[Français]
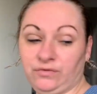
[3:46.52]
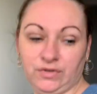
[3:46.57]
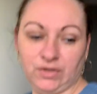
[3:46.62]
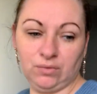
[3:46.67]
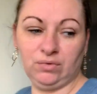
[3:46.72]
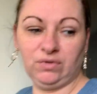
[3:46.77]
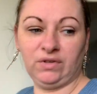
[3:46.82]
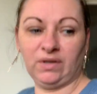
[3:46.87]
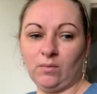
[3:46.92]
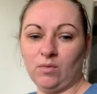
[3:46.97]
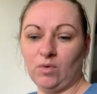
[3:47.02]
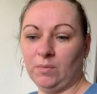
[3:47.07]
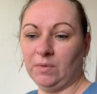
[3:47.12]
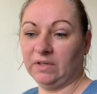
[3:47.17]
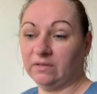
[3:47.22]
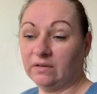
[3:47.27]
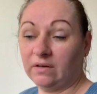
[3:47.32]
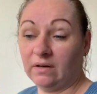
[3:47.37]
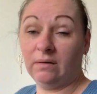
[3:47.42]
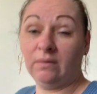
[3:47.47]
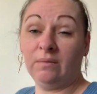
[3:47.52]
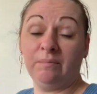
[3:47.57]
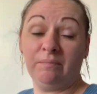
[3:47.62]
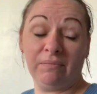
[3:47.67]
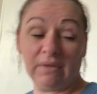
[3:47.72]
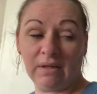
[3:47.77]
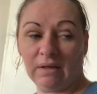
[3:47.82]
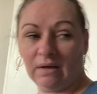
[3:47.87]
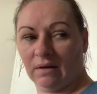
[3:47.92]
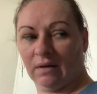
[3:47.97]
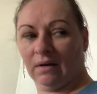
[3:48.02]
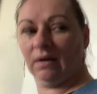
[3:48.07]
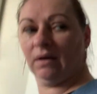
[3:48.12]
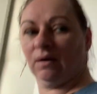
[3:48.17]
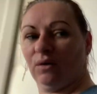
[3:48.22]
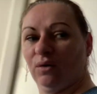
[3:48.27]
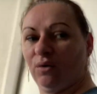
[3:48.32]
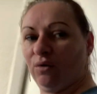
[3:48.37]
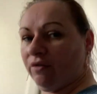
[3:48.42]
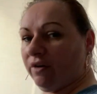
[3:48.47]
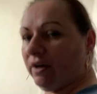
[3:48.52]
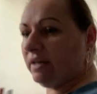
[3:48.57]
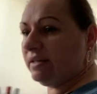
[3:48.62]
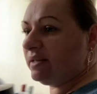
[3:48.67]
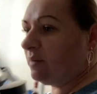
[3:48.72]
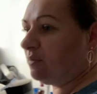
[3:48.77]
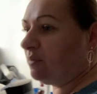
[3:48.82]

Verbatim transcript: fait du thermomètre. On verra ça